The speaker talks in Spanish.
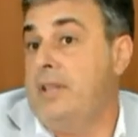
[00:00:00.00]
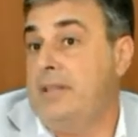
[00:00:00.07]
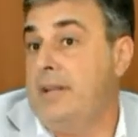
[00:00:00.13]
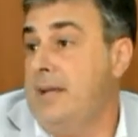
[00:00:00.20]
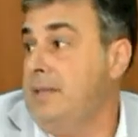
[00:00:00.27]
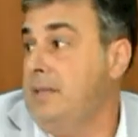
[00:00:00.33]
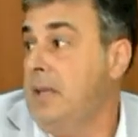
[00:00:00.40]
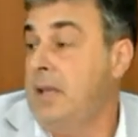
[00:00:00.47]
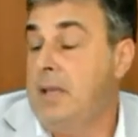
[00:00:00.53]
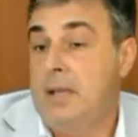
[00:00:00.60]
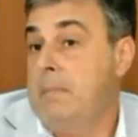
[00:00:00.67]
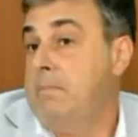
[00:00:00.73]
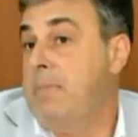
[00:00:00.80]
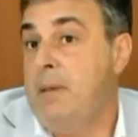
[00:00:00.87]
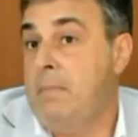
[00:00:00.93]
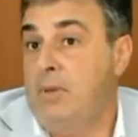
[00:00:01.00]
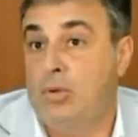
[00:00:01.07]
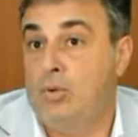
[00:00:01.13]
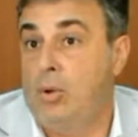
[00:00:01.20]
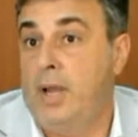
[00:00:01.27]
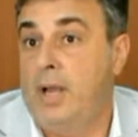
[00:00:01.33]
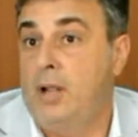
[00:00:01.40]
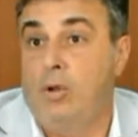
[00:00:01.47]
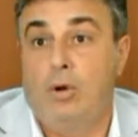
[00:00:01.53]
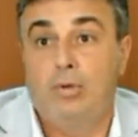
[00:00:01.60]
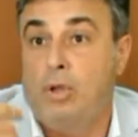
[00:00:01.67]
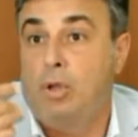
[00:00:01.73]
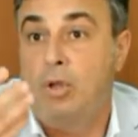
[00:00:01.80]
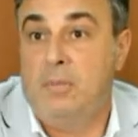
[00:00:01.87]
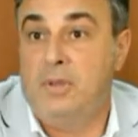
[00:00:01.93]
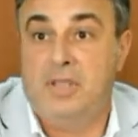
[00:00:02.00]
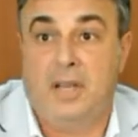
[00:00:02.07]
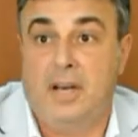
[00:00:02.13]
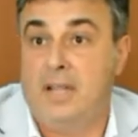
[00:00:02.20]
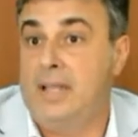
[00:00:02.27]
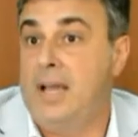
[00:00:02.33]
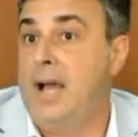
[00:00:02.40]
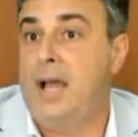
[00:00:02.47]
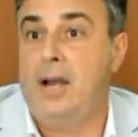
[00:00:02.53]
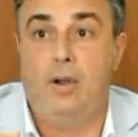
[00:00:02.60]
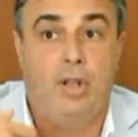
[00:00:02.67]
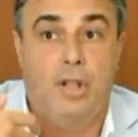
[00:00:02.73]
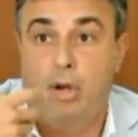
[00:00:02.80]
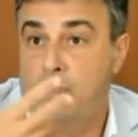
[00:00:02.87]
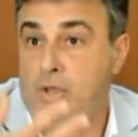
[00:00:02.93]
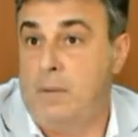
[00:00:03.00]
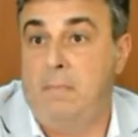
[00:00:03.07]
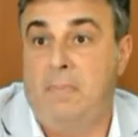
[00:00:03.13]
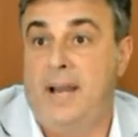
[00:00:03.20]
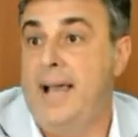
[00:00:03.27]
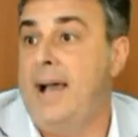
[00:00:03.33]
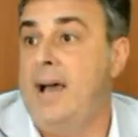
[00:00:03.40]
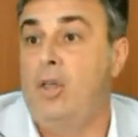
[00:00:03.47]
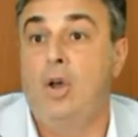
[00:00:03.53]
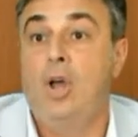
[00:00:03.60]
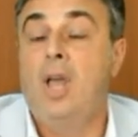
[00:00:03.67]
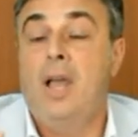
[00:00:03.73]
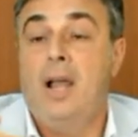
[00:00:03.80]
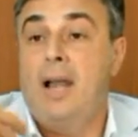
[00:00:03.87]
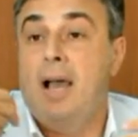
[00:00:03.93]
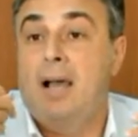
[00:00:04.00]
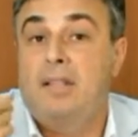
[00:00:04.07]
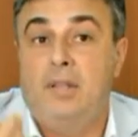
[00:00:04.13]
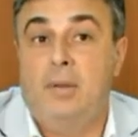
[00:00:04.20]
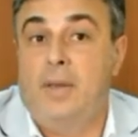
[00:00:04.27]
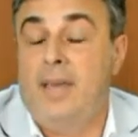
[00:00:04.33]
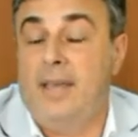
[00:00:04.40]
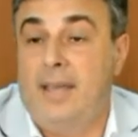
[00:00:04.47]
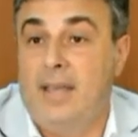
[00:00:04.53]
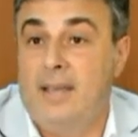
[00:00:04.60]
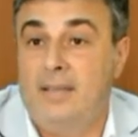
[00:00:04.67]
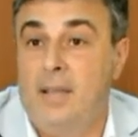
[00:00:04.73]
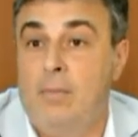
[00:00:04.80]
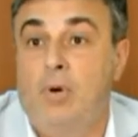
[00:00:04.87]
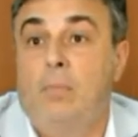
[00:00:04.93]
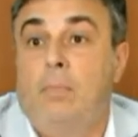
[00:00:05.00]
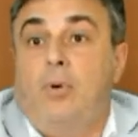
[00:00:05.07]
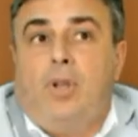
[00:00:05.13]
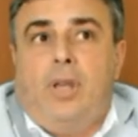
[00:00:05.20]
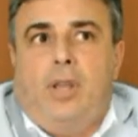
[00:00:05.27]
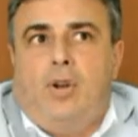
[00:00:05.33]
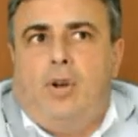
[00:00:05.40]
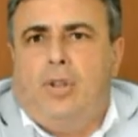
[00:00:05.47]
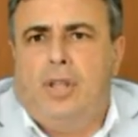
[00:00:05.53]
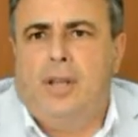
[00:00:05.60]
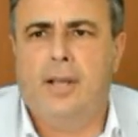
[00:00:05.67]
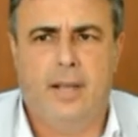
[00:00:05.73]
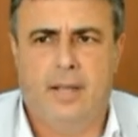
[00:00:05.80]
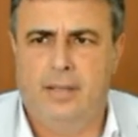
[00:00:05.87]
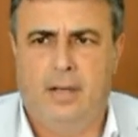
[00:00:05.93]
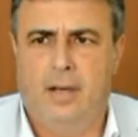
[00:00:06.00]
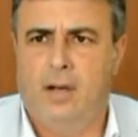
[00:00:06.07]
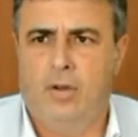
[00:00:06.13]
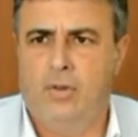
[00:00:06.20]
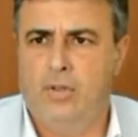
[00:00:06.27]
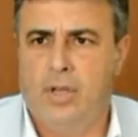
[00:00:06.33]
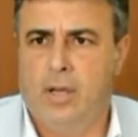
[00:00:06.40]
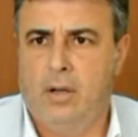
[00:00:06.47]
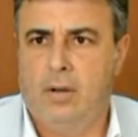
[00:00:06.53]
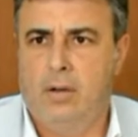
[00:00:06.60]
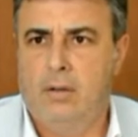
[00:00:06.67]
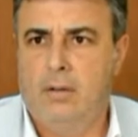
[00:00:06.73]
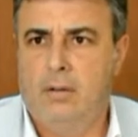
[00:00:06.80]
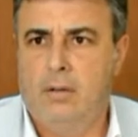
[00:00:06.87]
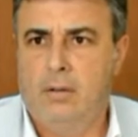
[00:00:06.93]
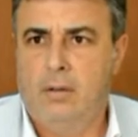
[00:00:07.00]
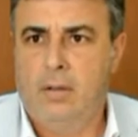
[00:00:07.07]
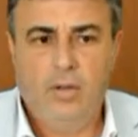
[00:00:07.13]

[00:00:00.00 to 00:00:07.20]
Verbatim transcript: Vos entras, ves mi sueldo, el sueldo de mi secretario, el de los empleados, las actividades que hacemos. ¿Por qué no lo tiene que hacer el Consejo?